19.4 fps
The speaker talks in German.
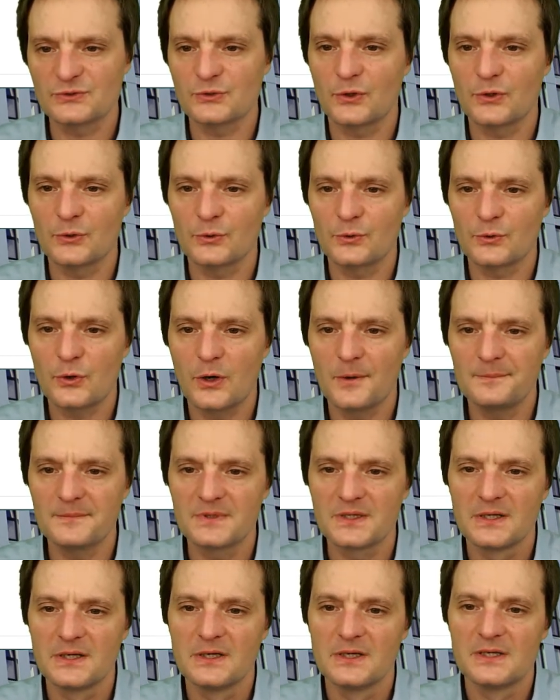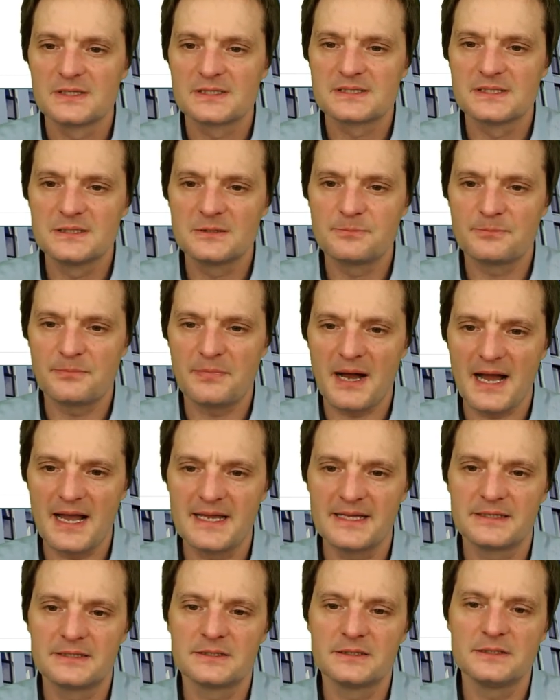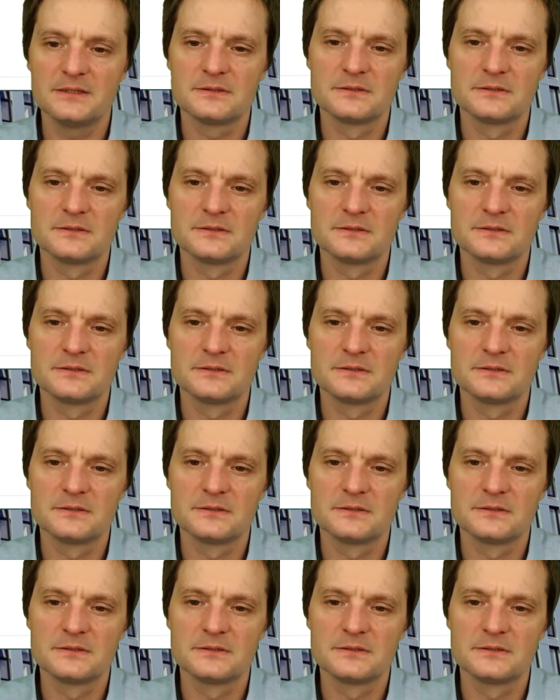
Euro kommt, sind beide